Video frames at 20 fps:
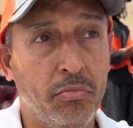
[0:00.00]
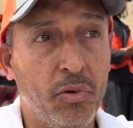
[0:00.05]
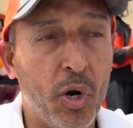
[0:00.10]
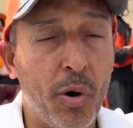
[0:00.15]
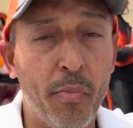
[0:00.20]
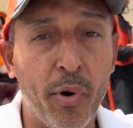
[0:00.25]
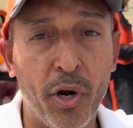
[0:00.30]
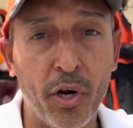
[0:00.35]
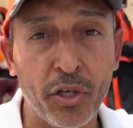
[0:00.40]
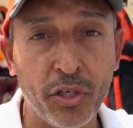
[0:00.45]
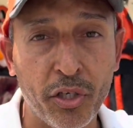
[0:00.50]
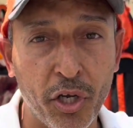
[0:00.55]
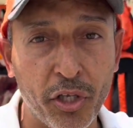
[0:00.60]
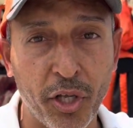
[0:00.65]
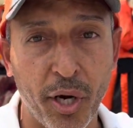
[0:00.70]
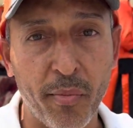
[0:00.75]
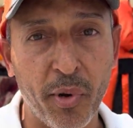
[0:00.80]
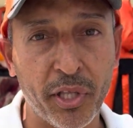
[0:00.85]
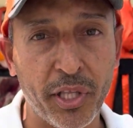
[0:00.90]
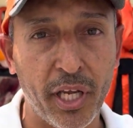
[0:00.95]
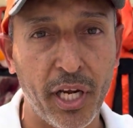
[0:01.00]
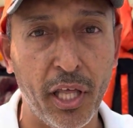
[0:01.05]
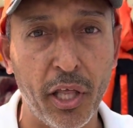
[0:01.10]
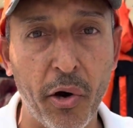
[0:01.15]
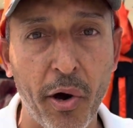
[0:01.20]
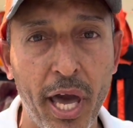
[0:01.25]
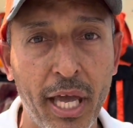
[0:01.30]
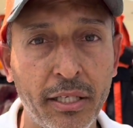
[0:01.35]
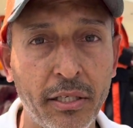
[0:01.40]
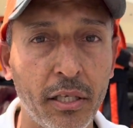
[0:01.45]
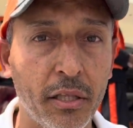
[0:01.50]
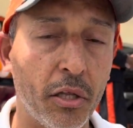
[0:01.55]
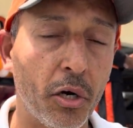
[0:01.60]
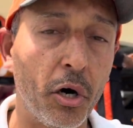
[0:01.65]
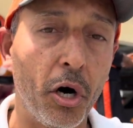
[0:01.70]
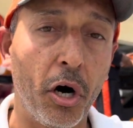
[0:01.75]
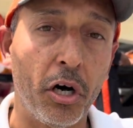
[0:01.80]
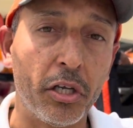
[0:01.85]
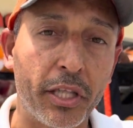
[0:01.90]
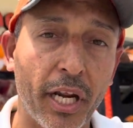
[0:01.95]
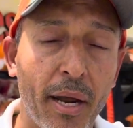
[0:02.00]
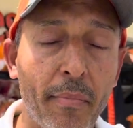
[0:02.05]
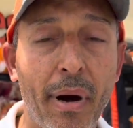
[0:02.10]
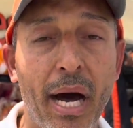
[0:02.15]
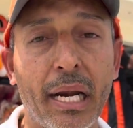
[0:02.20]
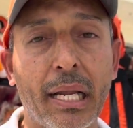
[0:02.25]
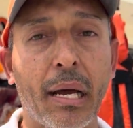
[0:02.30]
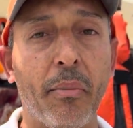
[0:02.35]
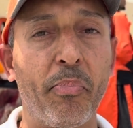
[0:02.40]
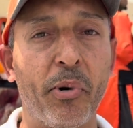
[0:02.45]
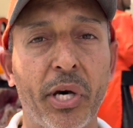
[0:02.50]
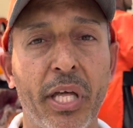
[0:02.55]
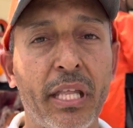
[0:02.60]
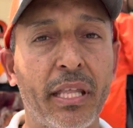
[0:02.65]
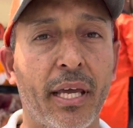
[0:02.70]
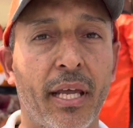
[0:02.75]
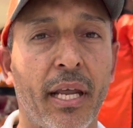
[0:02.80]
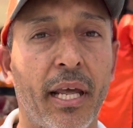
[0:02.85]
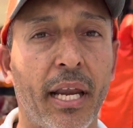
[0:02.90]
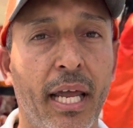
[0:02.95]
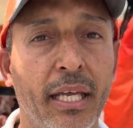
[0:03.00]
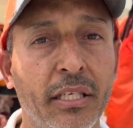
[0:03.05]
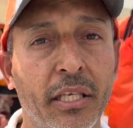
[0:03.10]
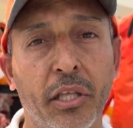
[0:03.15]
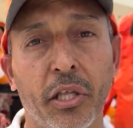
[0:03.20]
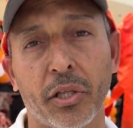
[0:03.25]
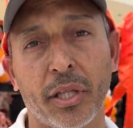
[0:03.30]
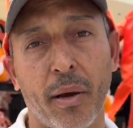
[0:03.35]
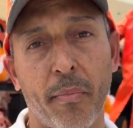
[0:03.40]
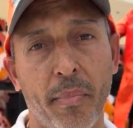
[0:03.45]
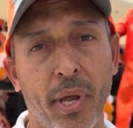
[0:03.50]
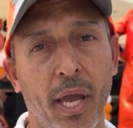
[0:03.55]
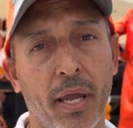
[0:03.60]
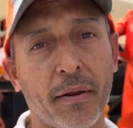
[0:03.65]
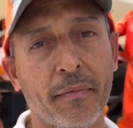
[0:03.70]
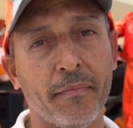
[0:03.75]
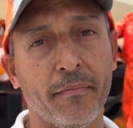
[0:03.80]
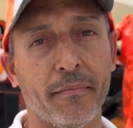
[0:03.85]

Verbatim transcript: Como nosotros hemos tenido éxito, otras marcas pueden tener éxito también.